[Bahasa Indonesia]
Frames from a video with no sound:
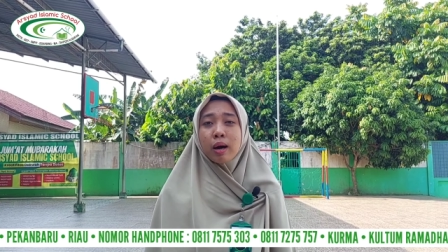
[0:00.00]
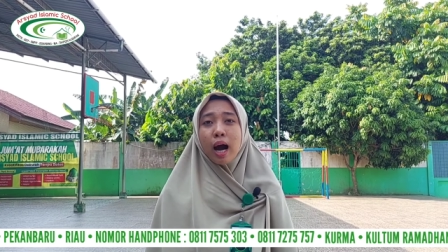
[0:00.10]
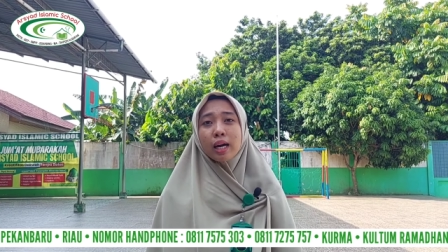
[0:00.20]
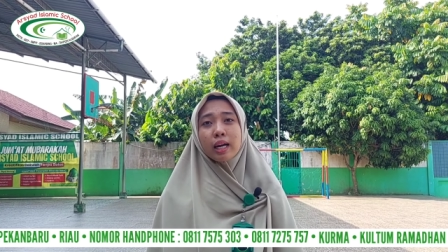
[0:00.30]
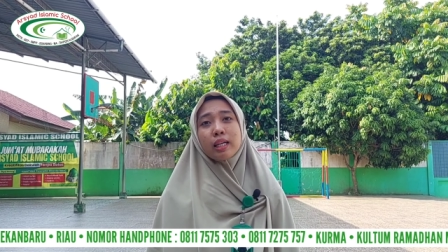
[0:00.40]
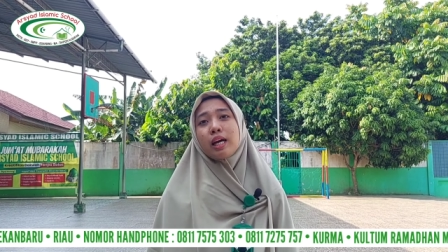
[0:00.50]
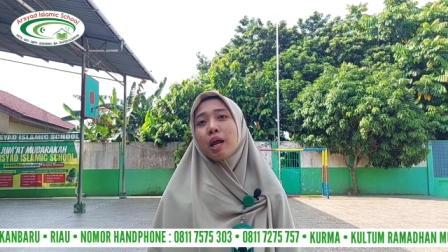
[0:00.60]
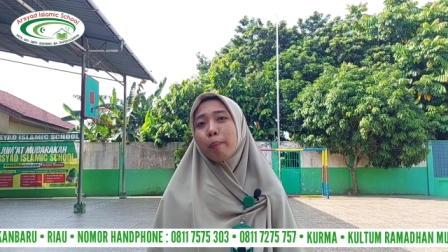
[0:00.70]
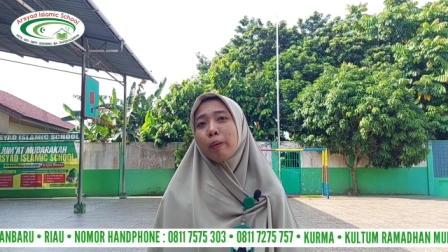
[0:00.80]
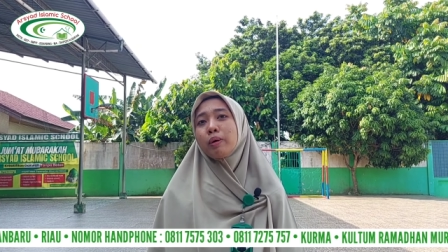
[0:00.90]
agar ia
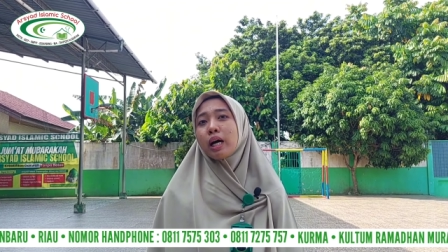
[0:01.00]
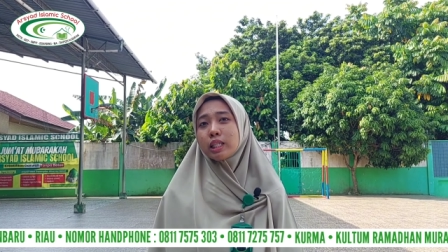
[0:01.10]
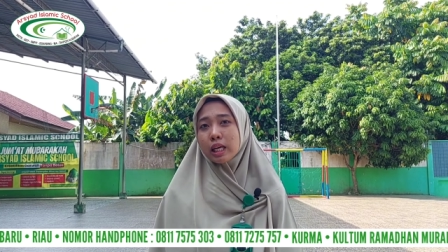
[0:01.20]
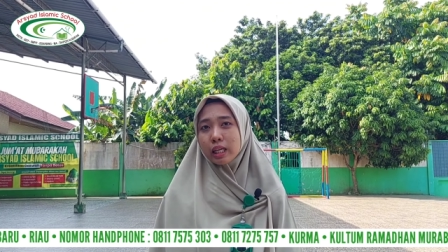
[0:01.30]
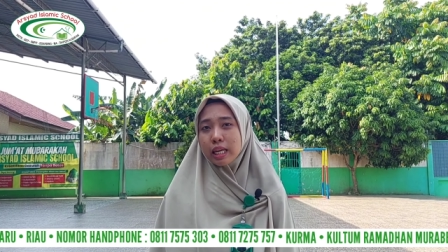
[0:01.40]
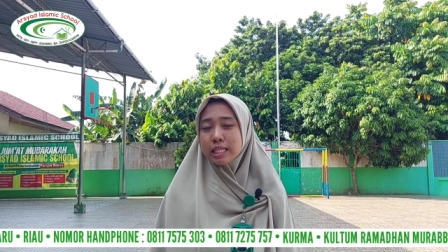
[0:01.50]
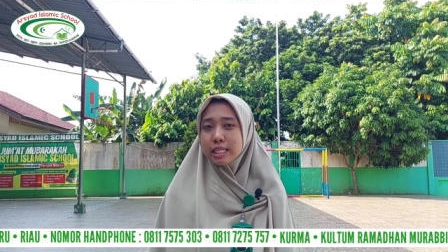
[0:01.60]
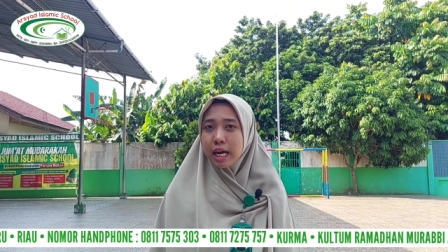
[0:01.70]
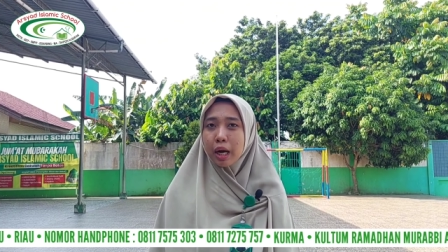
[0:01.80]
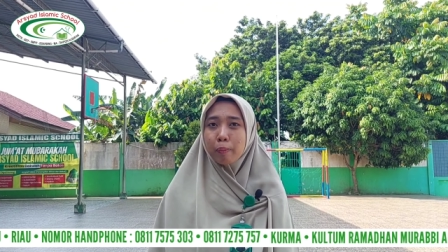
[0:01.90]
dapat mengajarinya
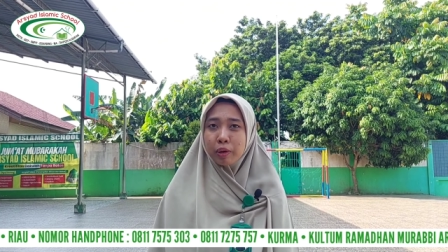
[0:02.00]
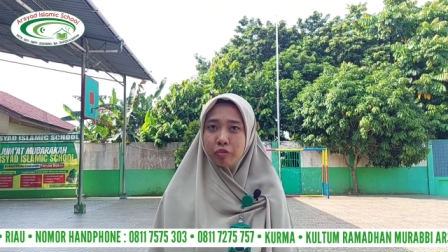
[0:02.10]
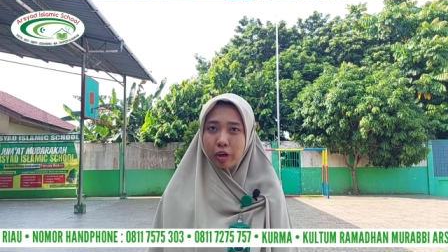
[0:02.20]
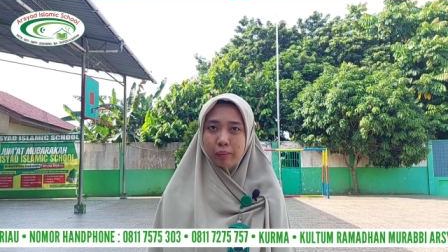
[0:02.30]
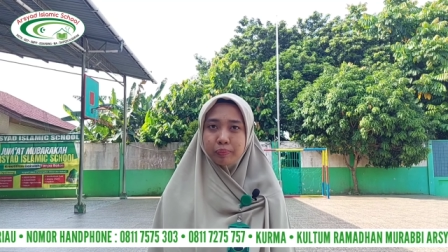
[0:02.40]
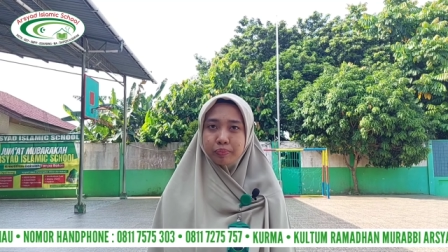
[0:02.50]
secara privat.